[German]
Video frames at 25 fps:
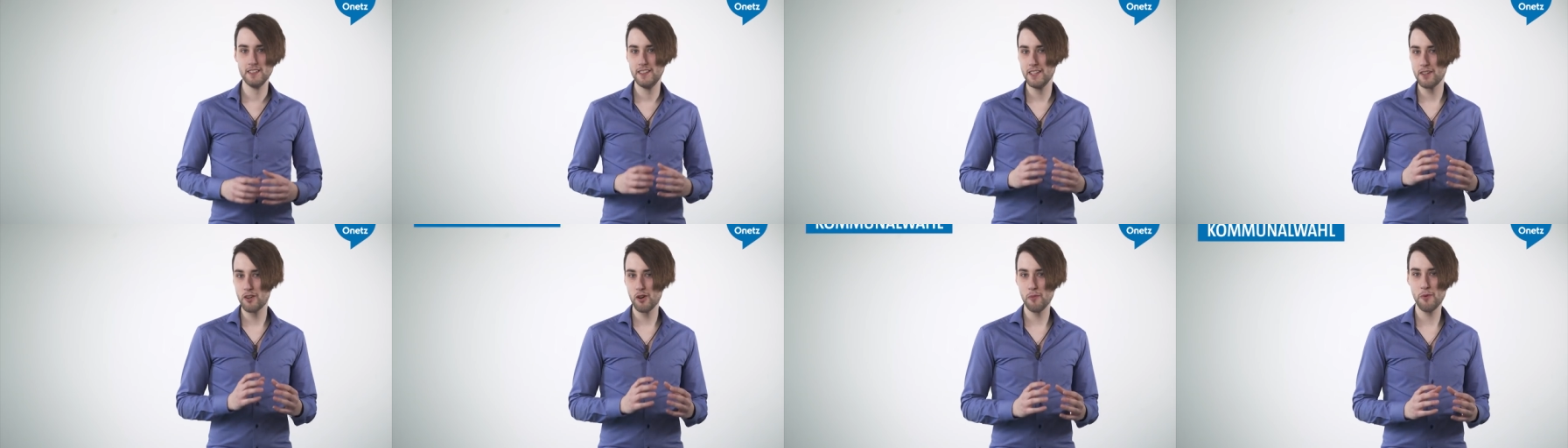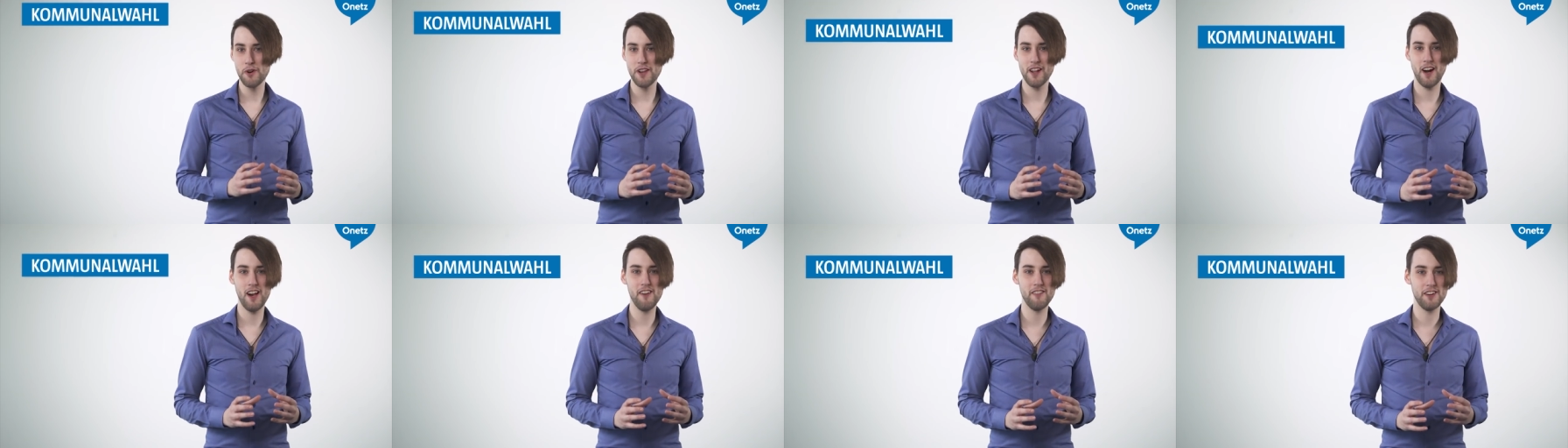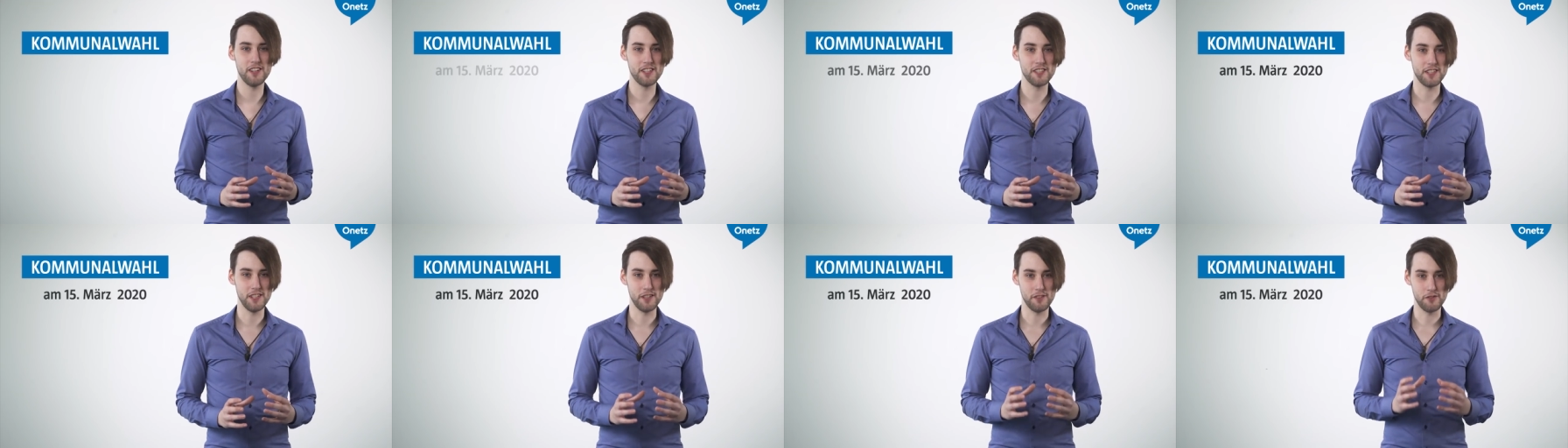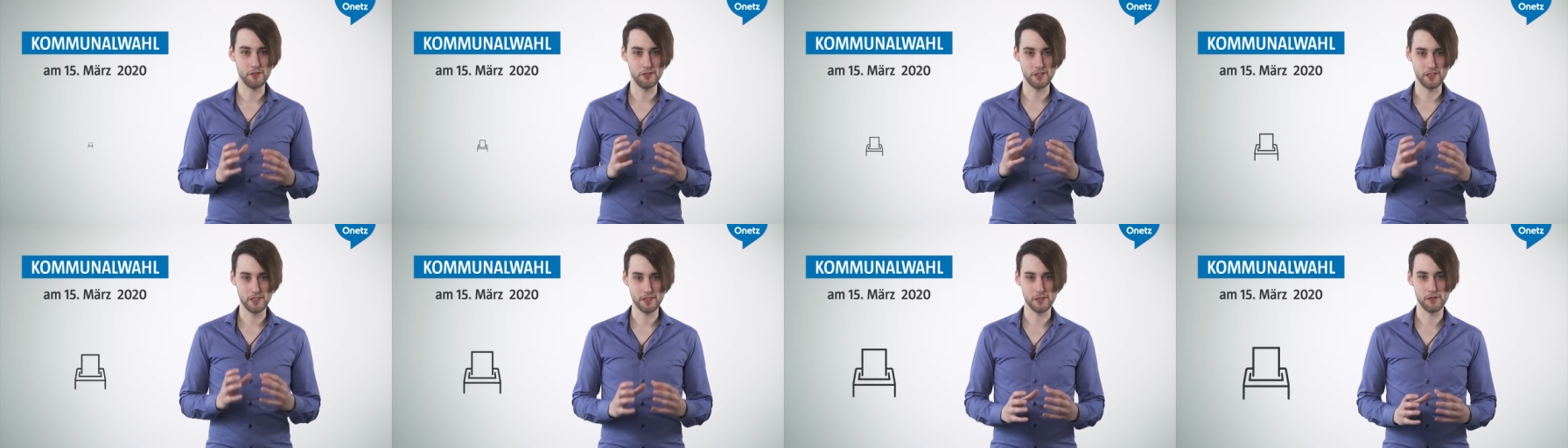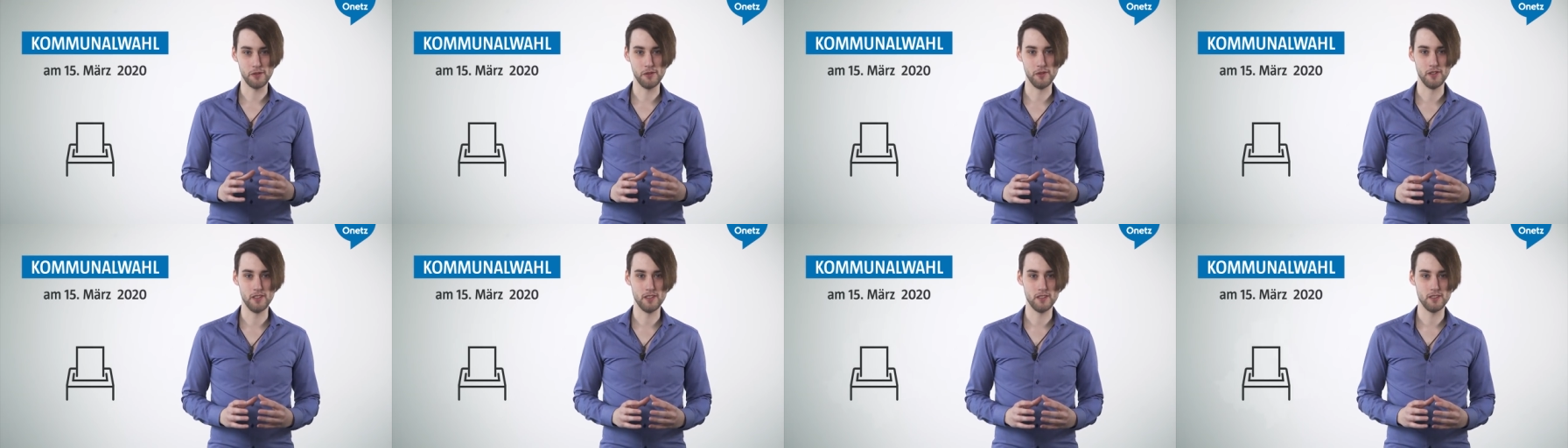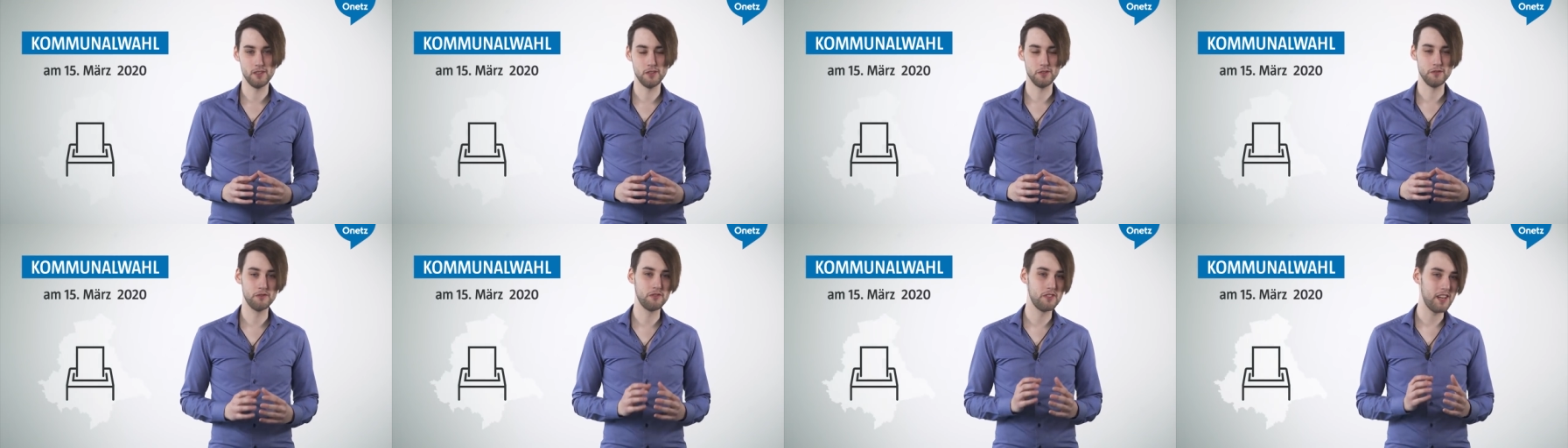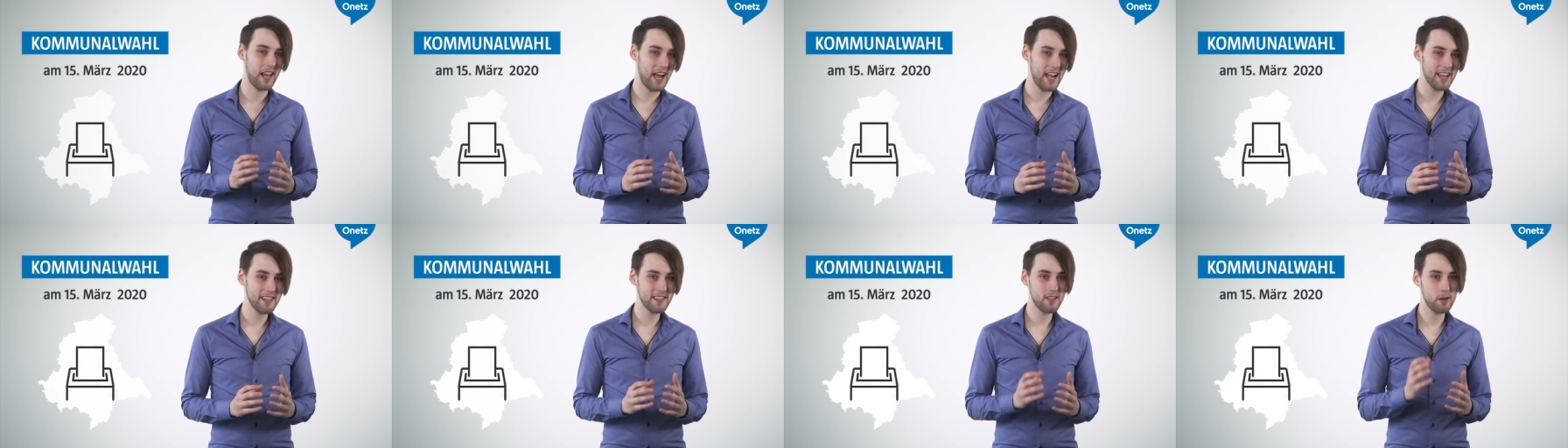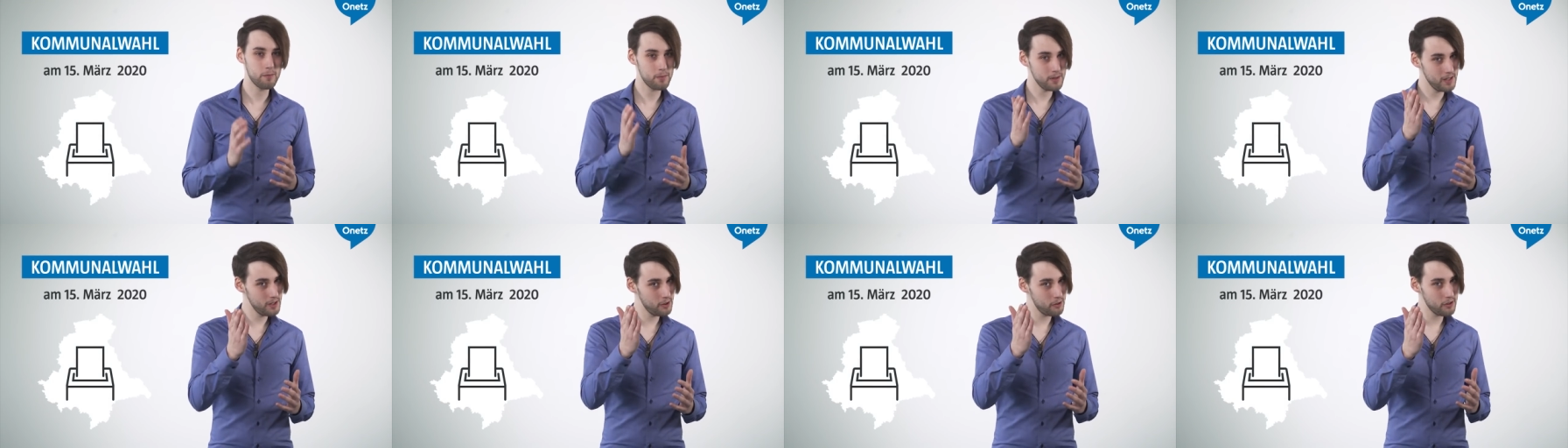Die Kommunalwahl steht vor der Tür. Und vielleicht habt